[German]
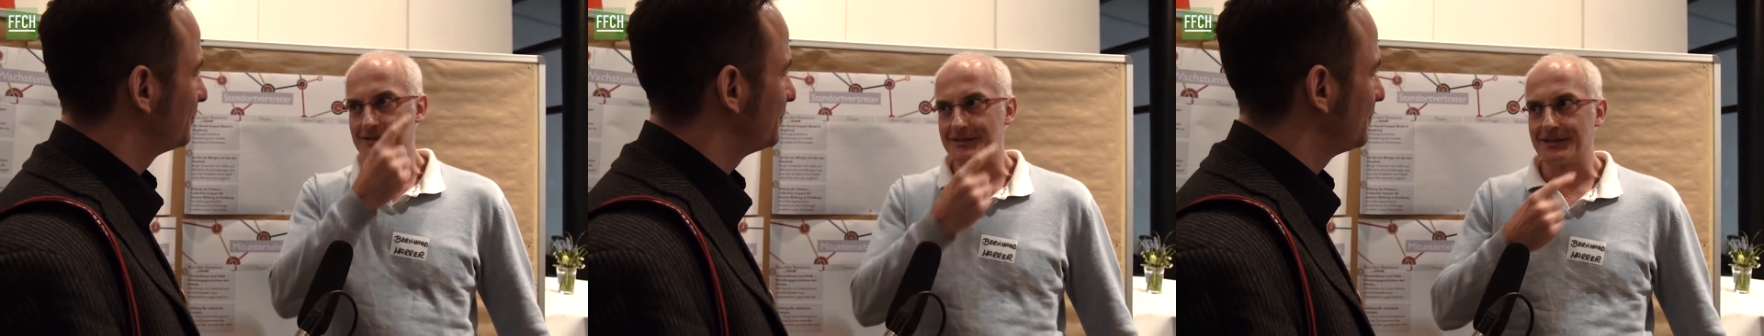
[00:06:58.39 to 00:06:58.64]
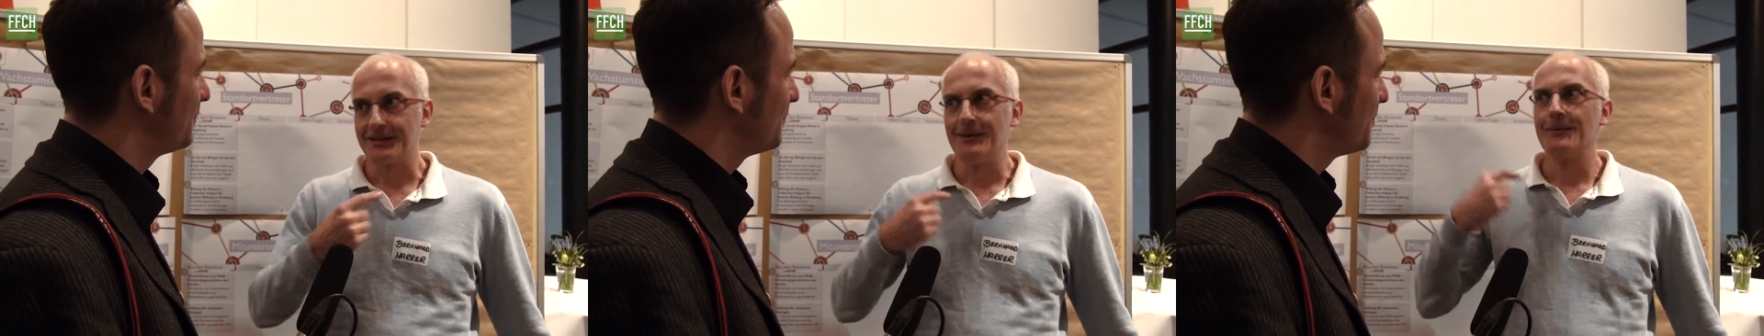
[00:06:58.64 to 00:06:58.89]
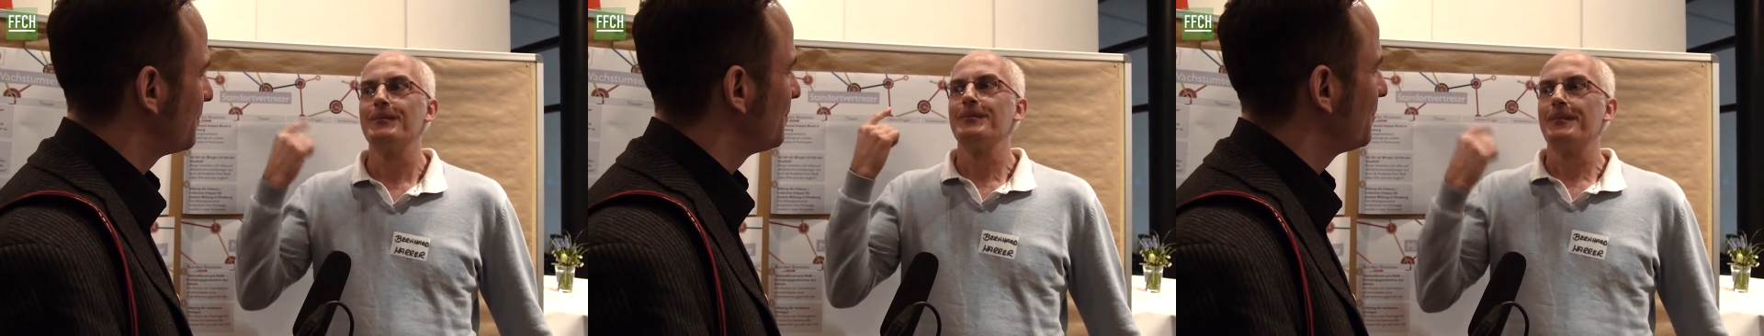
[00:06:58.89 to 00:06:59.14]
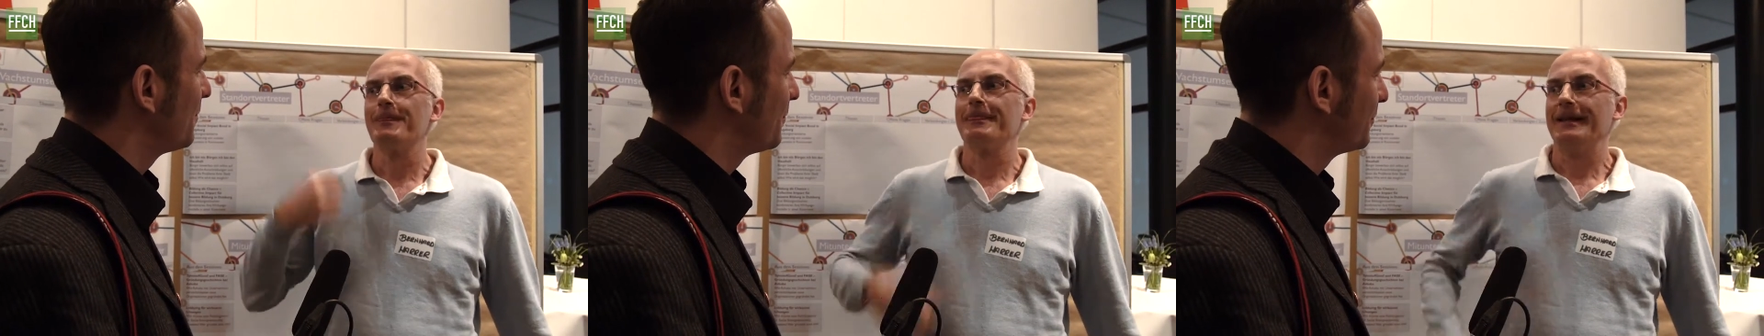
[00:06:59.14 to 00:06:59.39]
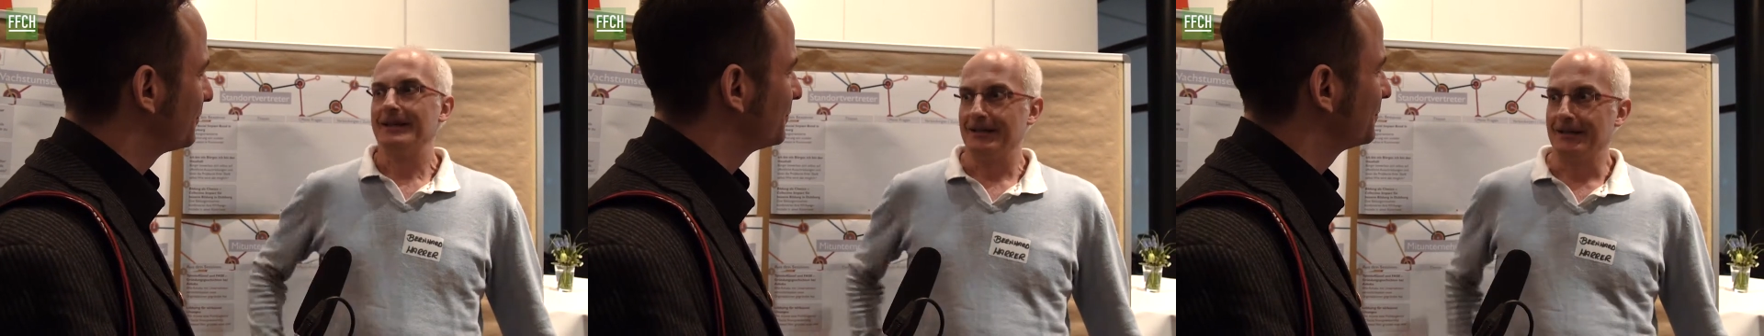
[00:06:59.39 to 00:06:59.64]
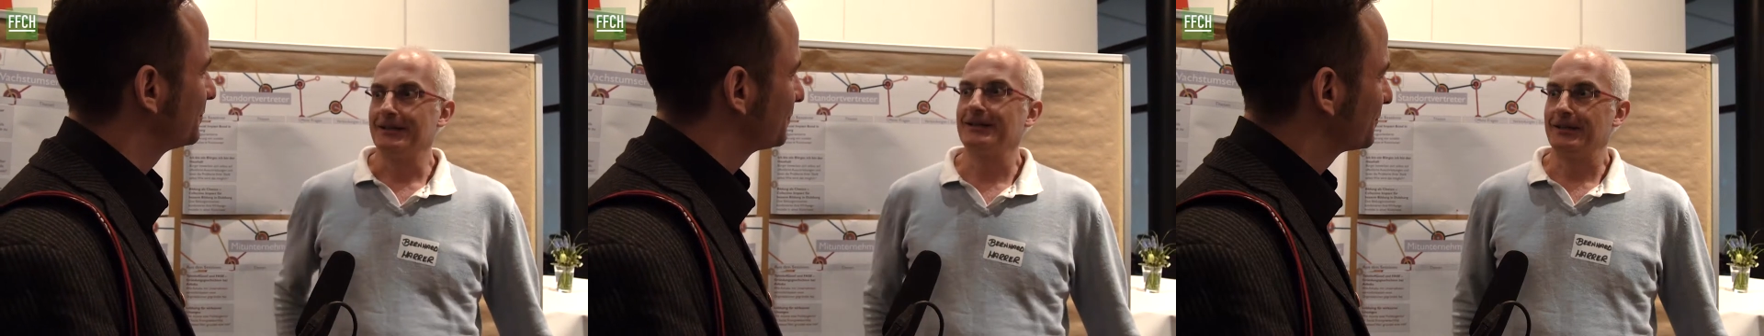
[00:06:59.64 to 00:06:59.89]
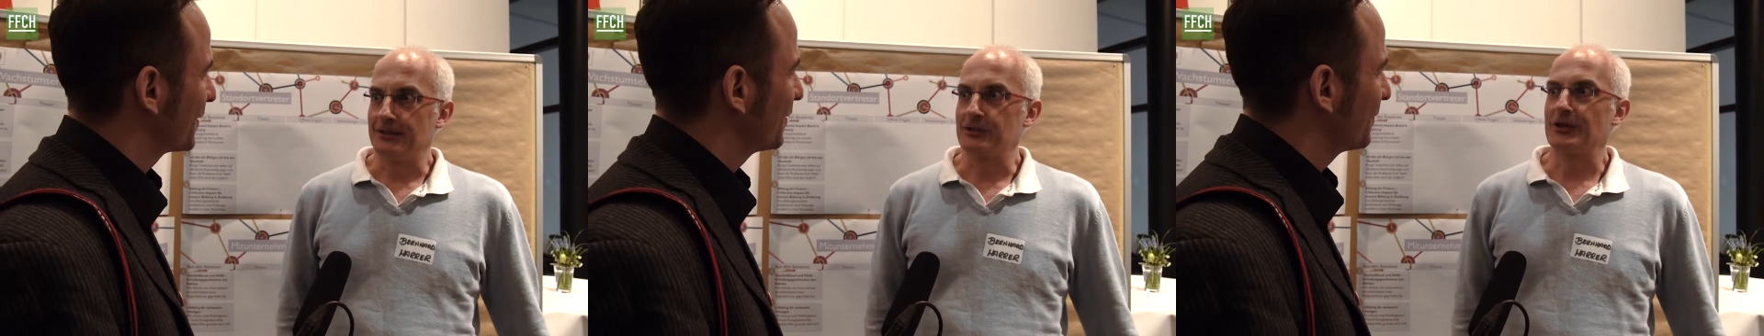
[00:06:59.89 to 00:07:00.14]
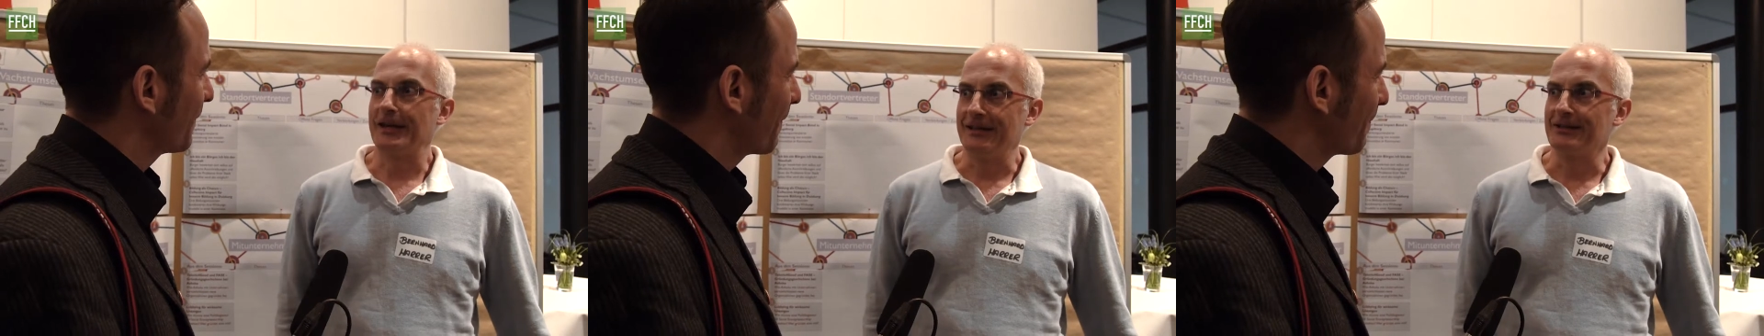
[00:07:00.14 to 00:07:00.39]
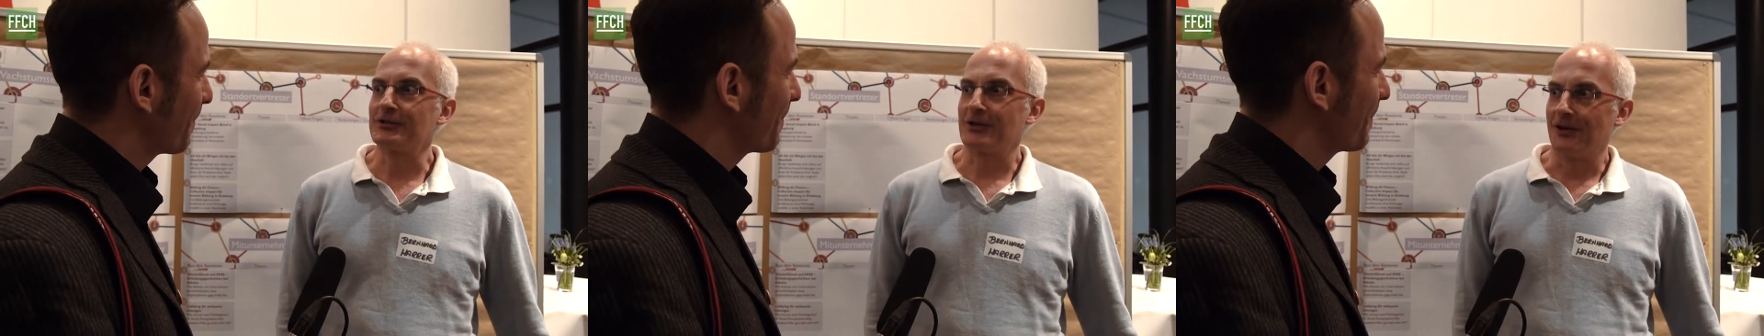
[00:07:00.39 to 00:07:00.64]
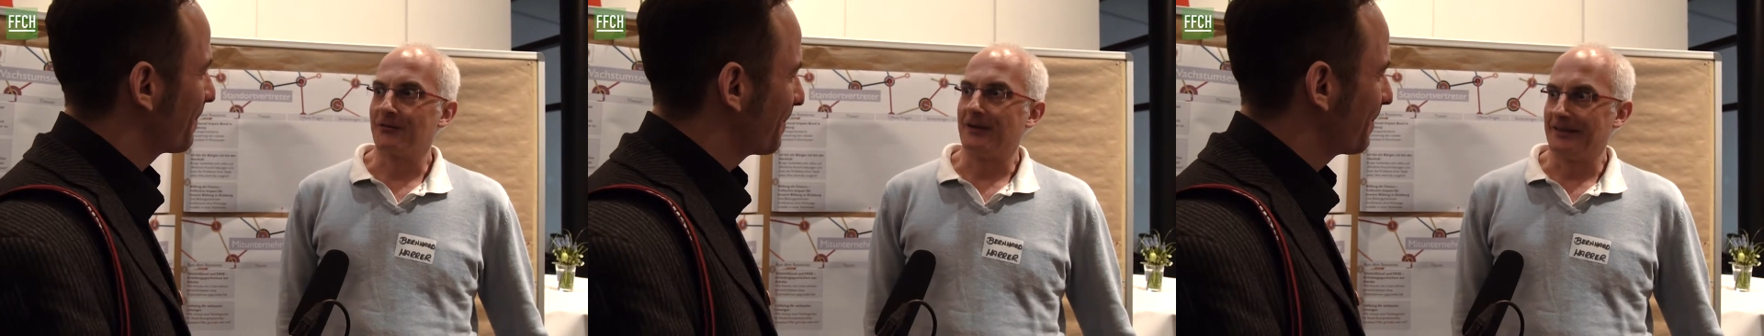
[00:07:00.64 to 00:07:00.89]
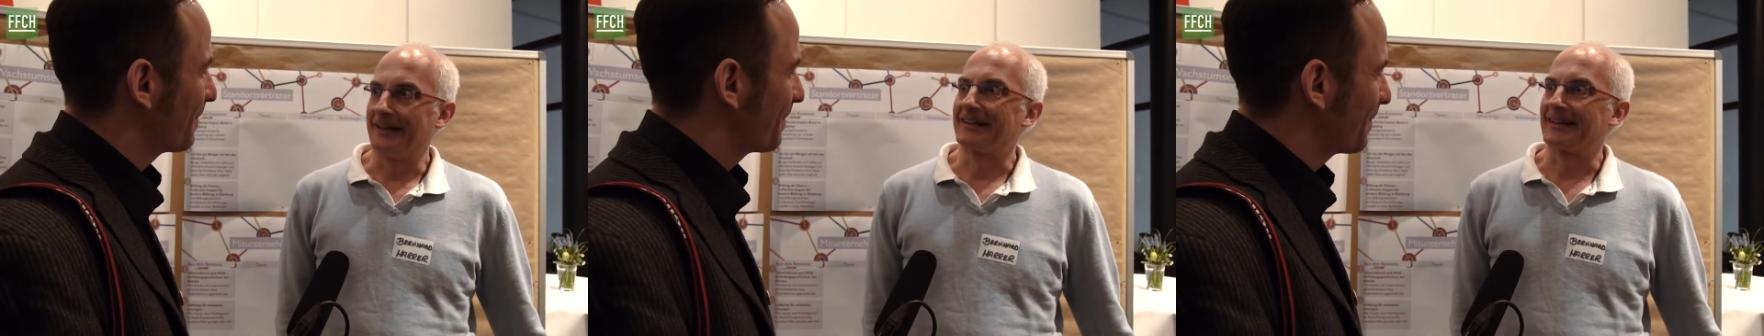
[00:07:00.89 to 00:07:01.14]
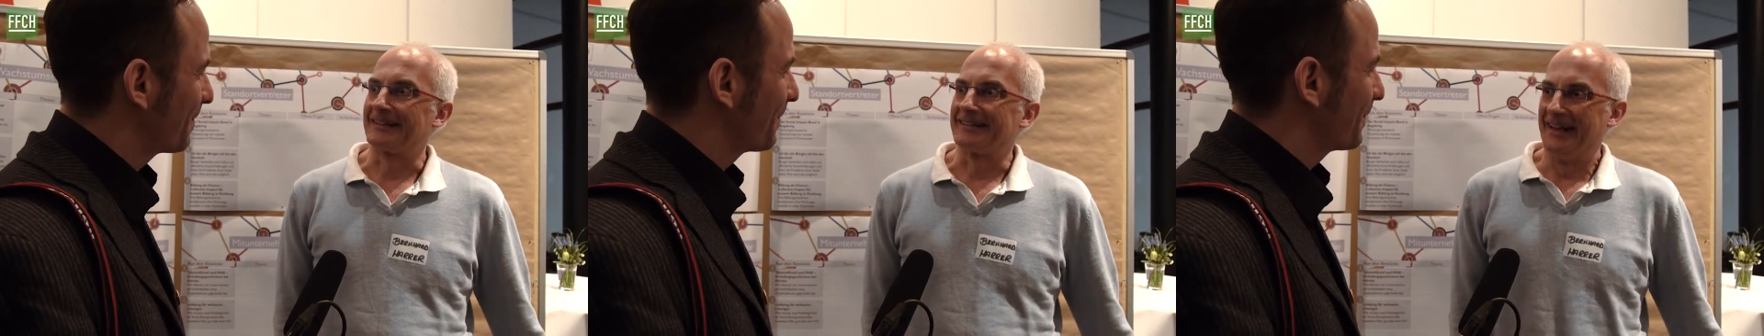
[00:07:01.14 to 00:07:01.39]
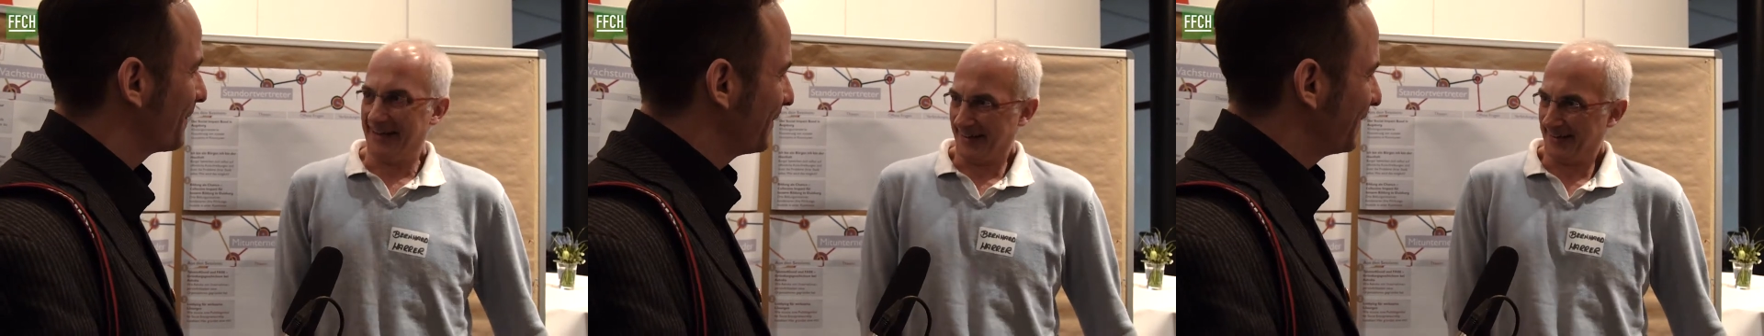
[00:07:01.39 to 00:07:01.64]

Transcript: ist der Change auf ein Lächeln.